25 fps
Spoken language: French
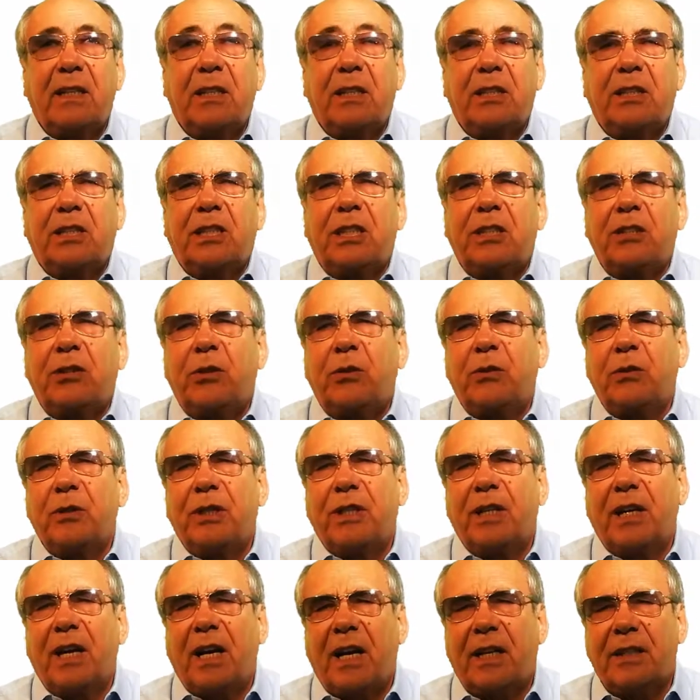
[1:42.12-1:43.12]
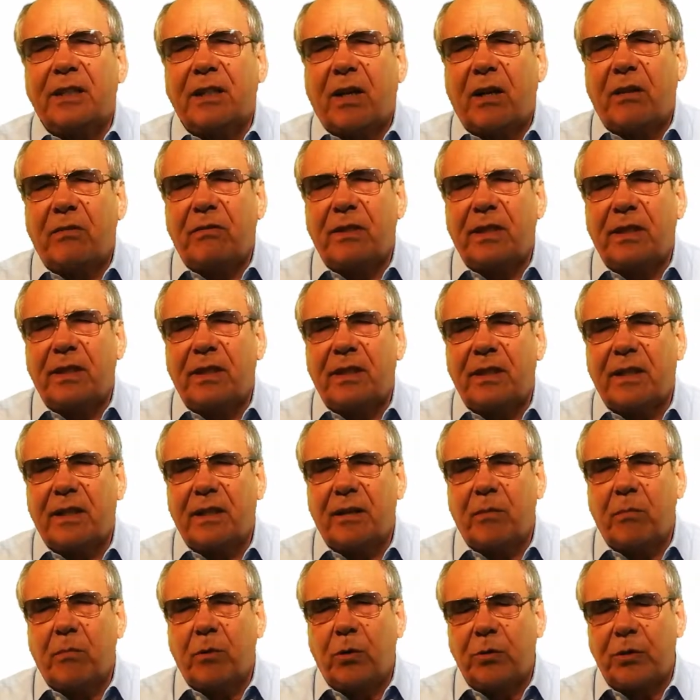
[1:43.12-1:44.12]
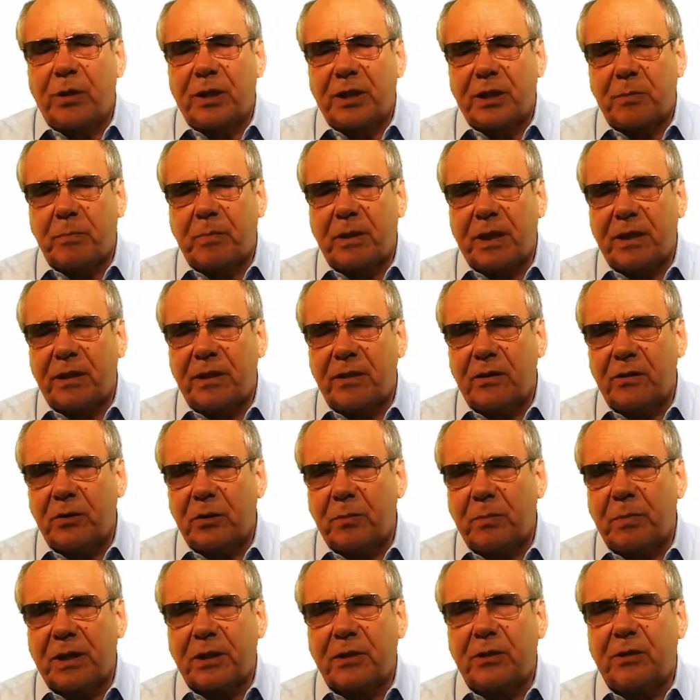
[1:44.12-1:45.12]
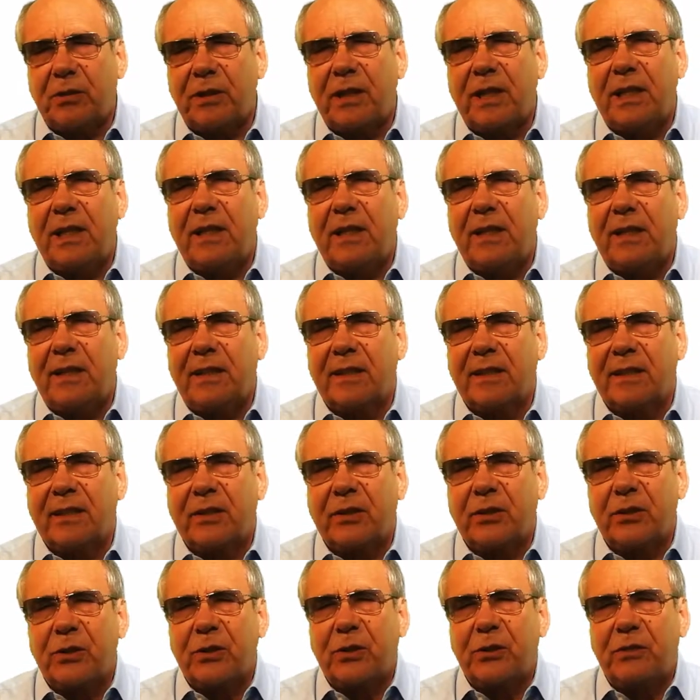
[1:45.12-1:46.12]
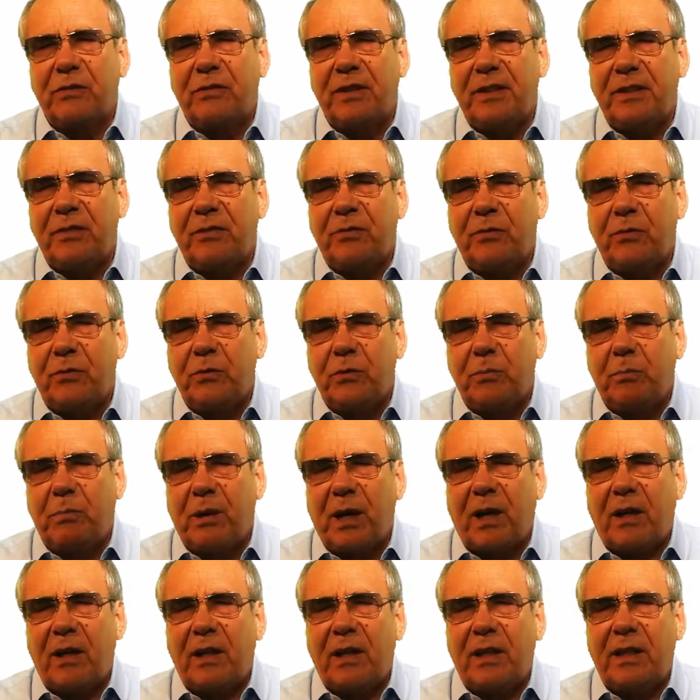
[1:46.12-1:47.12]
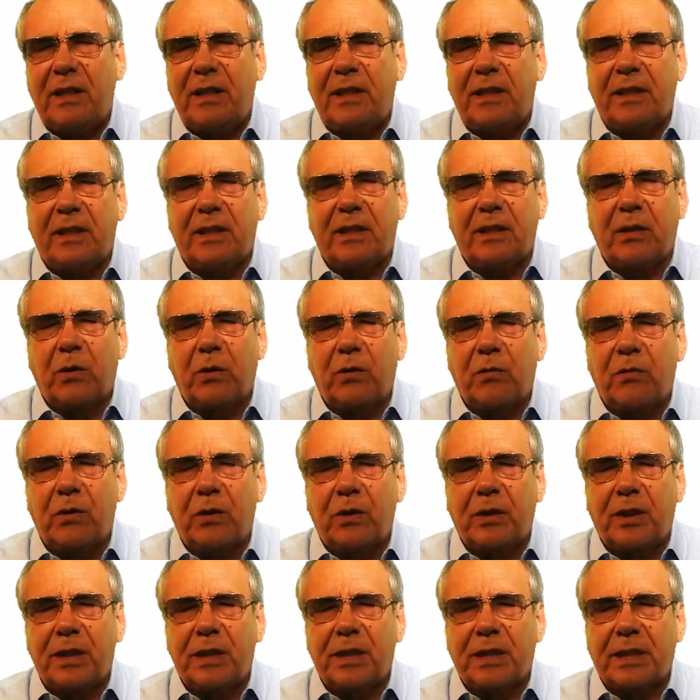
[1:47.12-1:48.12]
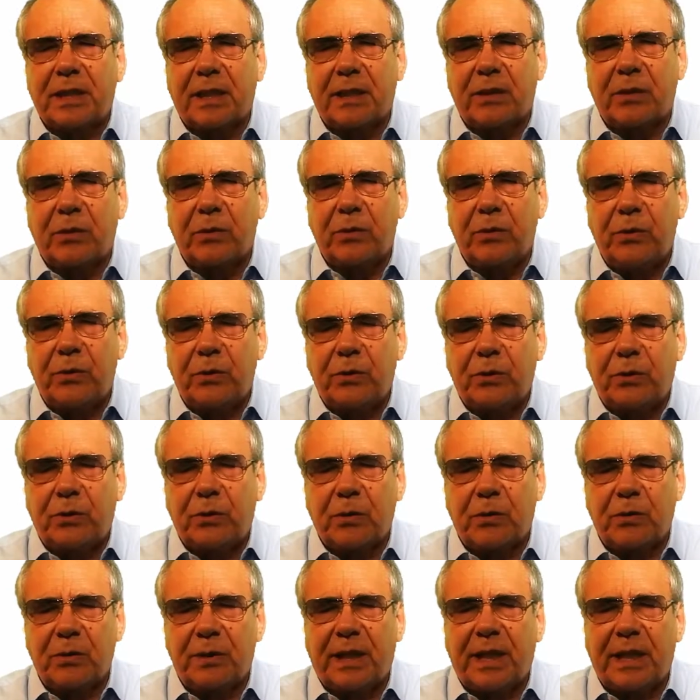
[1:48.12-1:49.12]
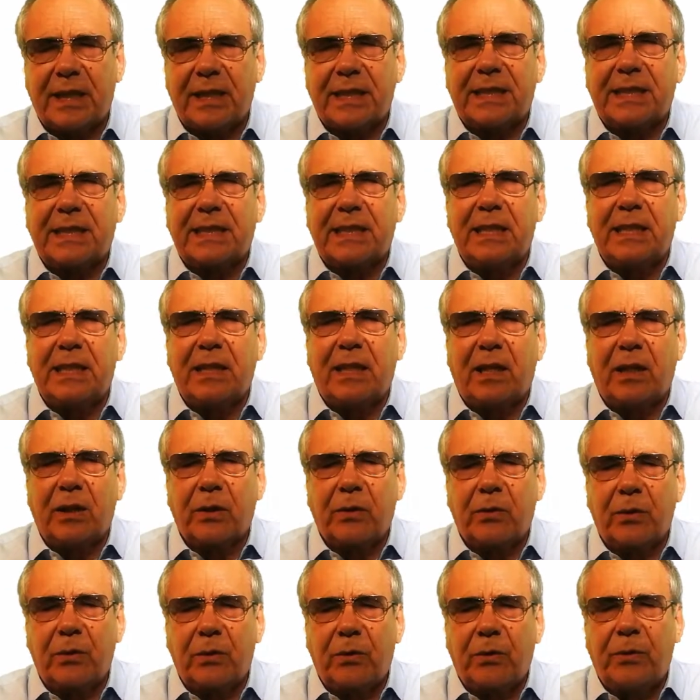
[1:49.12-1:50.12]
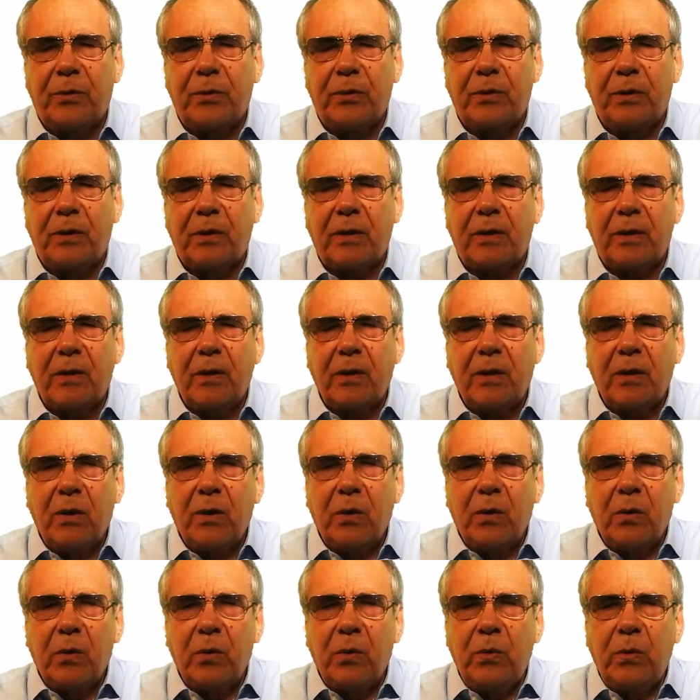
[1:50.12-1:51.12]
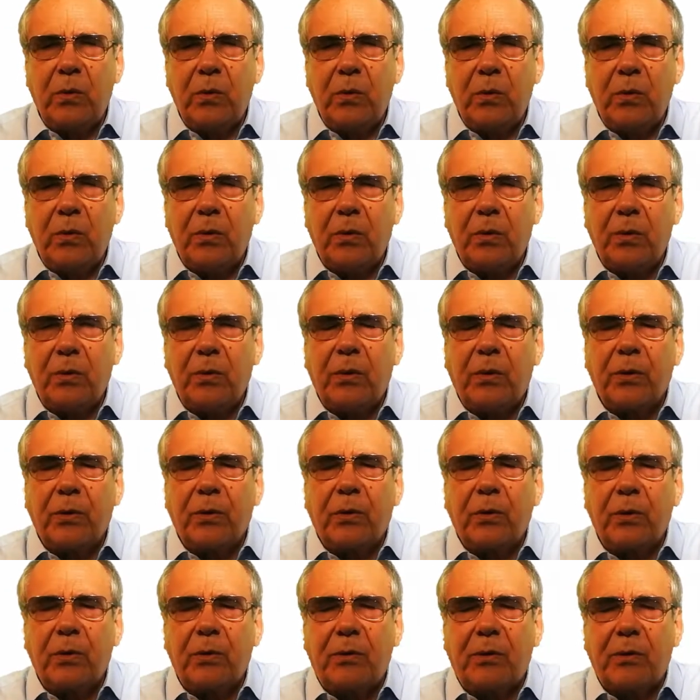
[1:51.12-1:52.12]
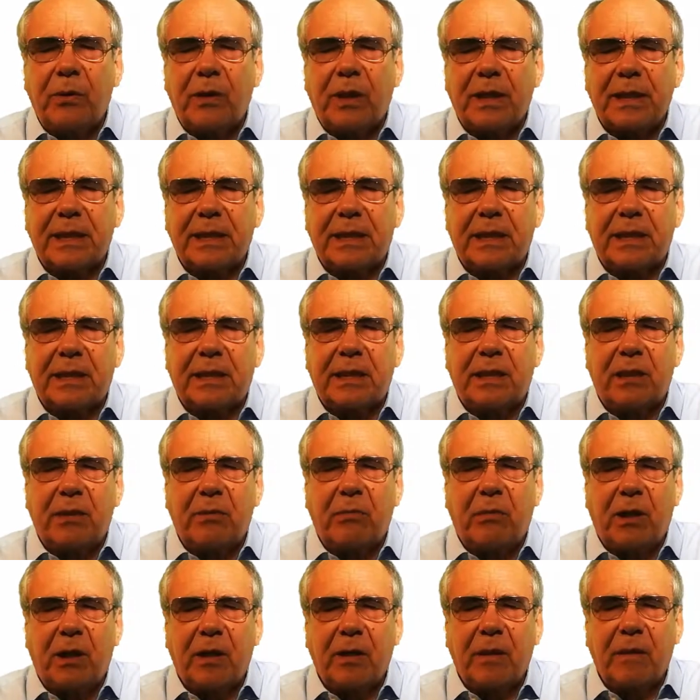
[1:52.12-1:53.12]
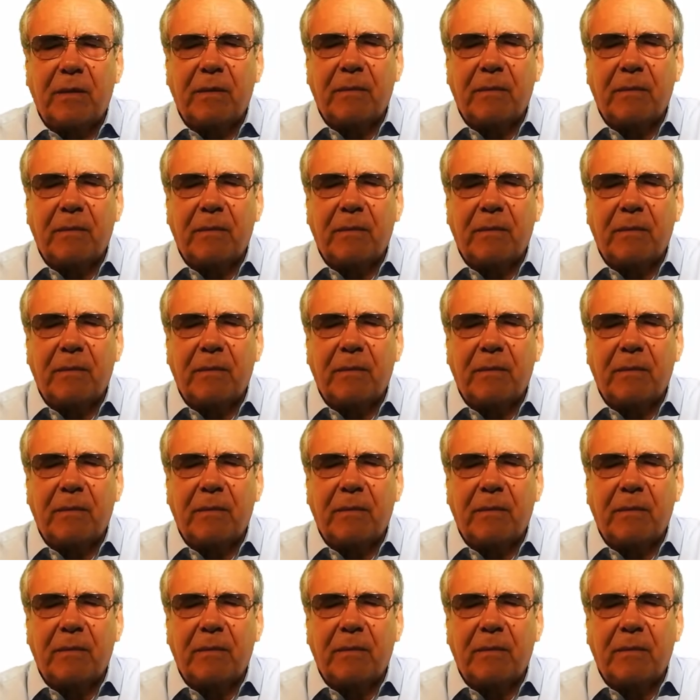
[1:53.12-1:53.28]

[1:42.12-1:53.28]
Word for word: C'est donc à travers mon expérience personnelle que je vais vous parler et convoquer cette notion d'accès à la culture ou de culture accessible.